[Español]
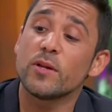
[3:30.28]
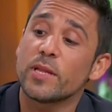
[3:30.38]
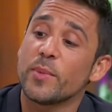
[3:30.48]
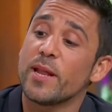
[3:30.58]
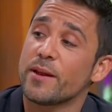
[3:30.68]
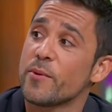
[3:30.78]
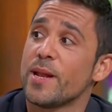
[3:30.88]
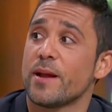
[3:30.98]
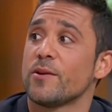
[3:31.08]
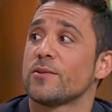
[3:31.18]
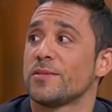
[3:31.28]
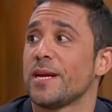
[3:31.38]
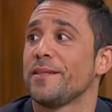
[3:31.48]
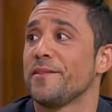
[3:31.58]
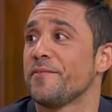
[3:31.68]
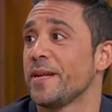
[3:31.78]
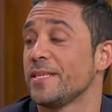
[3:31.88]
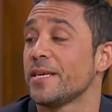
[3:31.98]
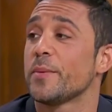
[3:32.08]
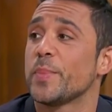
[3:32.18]
lado también a rebelarnos contra la
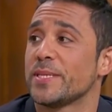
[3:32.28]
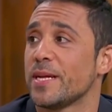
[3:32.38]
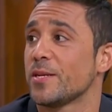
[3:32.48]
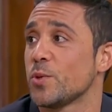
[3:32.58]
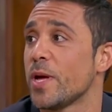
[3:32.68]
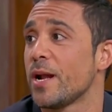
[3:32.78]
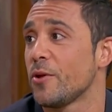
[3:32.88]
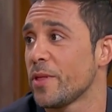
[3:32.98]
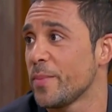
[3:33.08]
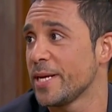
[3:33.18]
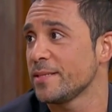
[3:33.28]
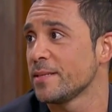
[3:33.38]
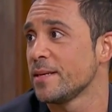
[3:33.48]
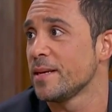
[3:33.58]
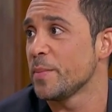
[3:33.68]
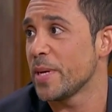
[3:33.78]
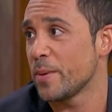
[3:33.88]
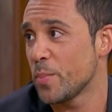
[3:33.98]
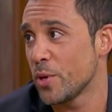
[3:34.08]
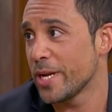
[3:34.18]
indiferencia y empezar a ayudar a los demás
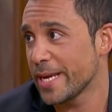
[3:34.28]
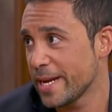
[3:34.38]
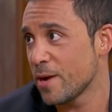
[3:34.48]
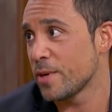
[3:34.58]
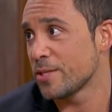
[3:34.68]
para poder generar